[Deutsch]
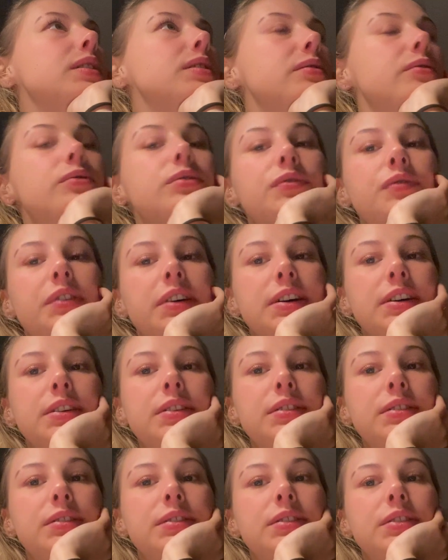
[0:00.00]
jetzt
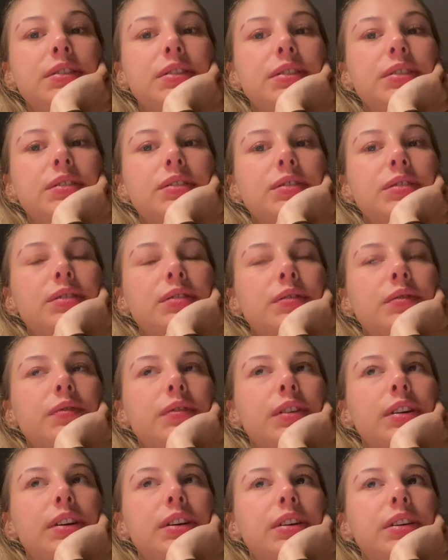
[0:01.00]
losfahren,
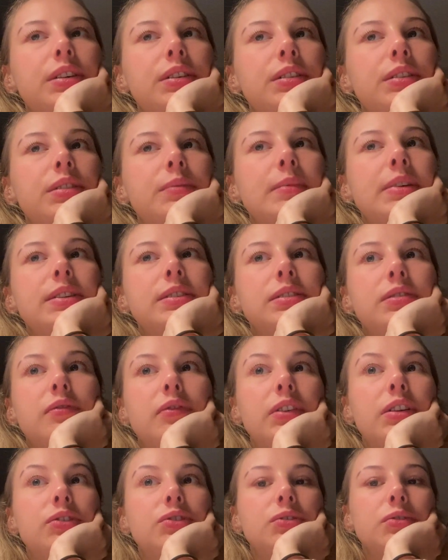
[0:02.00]
weil ich meistens eine
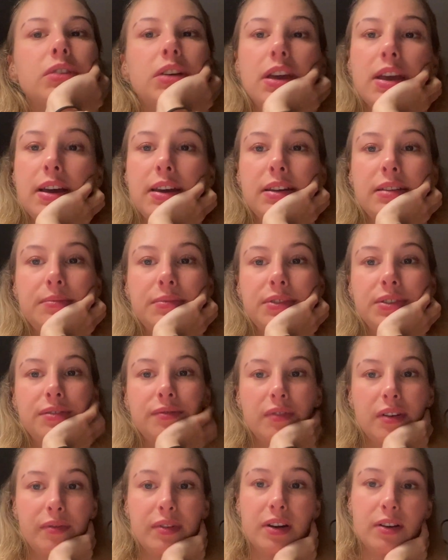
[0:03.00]
Viertelstunde eher da
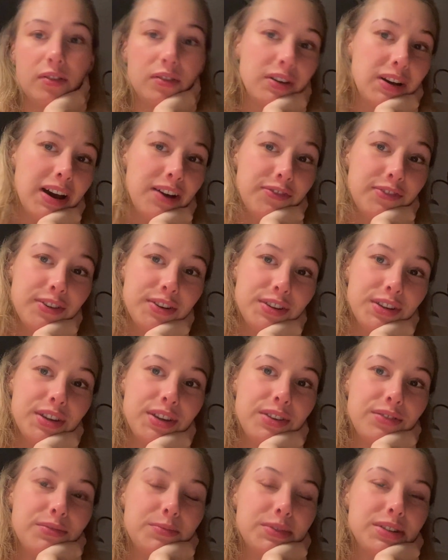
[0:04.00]
bin, weil wir dann noch einen Kaffee
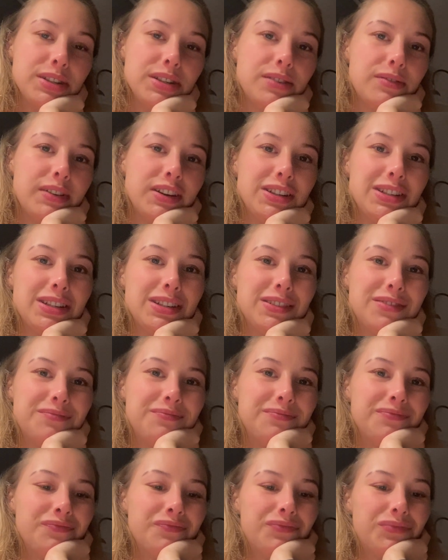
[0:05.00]
trinken und ein bisschen quatschen.
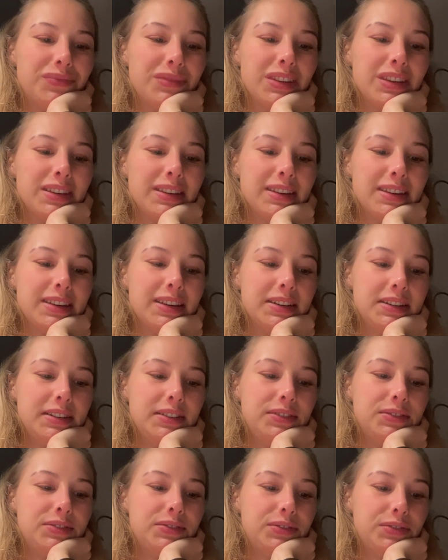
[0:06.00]

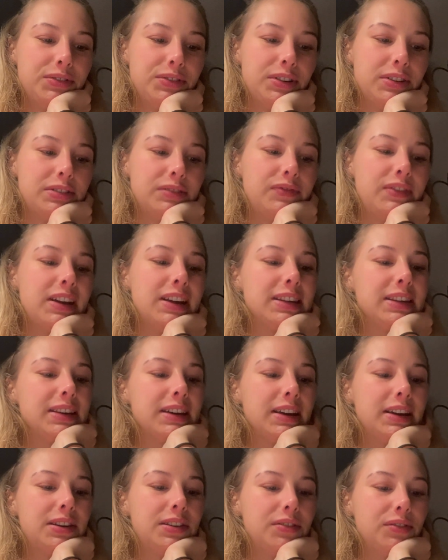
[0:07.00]
Genau, und heute werde ich
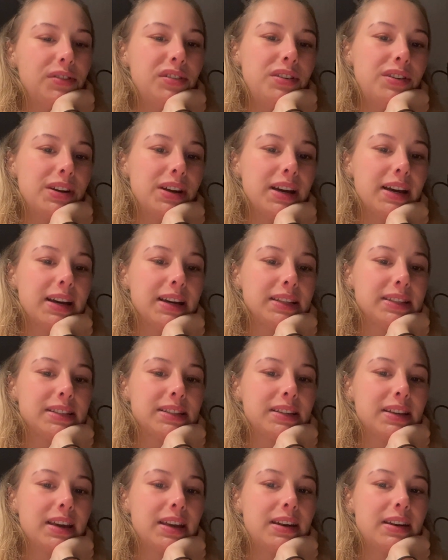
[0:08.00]
einen neuen
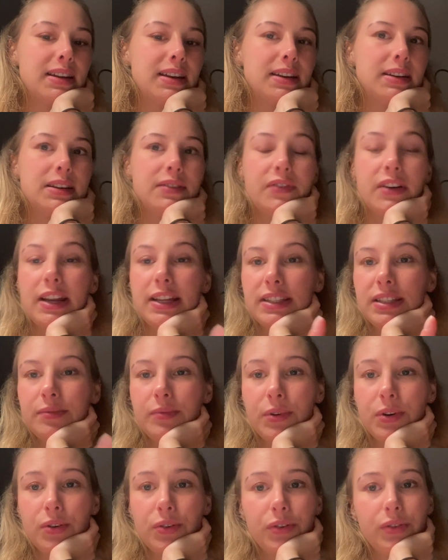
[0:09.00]
Arzt kennenlernen. Der war letzte
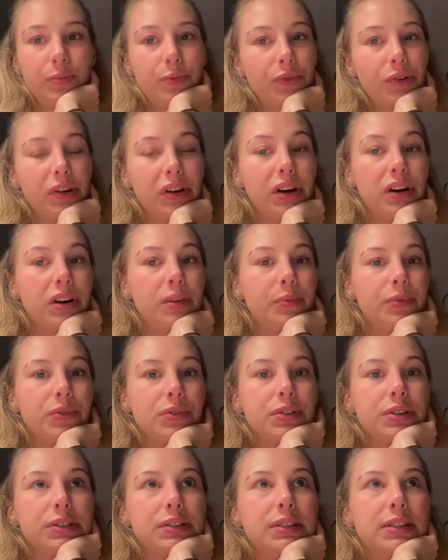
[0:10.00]
Woche noch im Urlaub
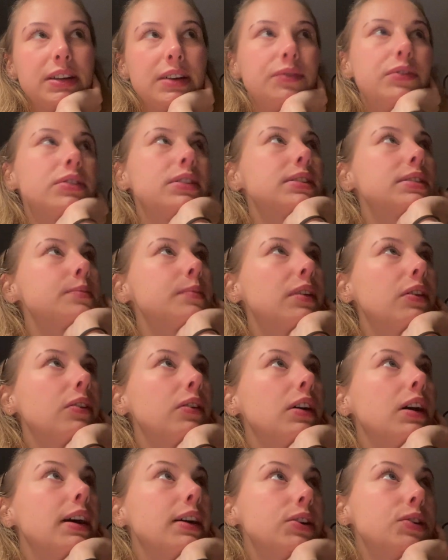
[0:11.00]
und der wird jetzt mein
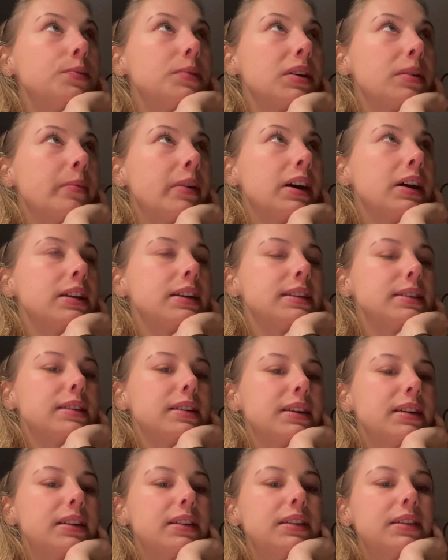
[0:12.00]
neuer Ansprechpartner
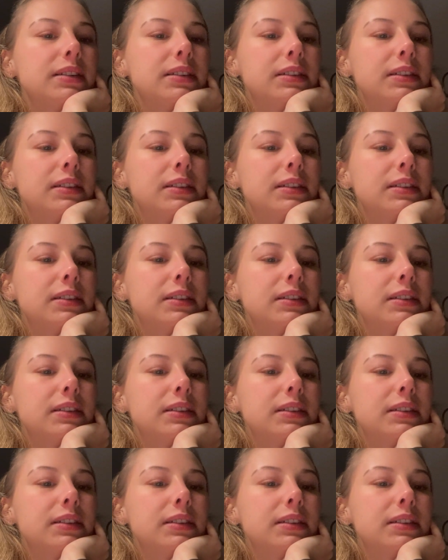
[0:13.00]
sein.